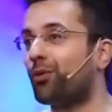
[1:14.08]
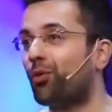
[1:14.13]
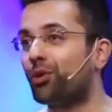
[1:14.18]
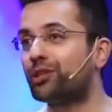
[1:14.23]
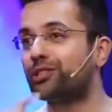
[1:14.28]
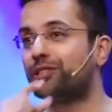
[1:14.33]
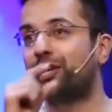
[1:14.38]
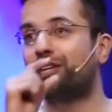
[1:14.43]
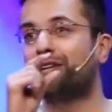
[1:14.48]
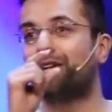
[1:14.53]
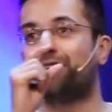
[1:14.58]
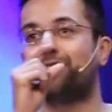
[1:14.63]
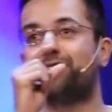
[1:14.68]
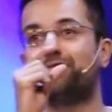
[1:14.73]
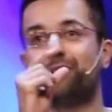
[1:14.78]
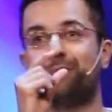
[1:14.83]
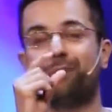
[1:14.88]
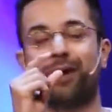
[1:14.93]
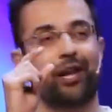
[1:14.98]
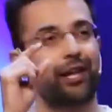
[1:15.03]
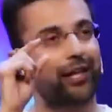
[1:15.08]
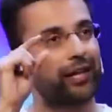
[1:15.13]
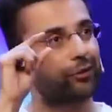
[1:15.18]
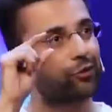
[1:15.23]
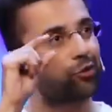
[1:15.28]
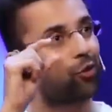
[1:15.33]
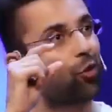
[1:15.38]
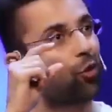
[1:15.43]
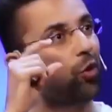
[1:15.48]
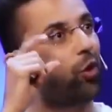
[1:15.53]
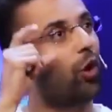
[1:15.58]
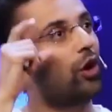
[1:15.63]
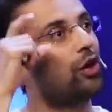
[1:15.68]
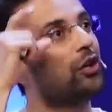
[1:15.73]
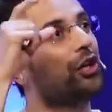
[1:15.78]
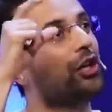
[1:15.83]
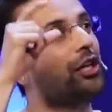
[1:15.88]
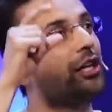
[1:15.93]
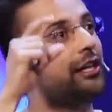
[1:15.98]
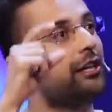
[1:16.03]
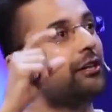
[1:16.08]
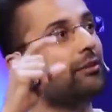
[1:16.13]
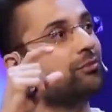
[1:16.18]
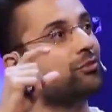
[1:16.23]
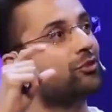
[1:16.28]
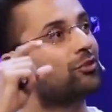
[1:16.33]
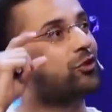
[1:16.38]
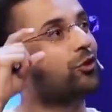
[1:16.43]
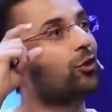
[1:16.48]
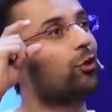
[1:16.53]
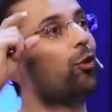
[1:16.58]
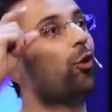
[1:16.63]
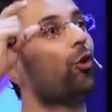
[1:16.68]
गोल सेट करने से पहले या सो कॉल्ड ड्रीम्स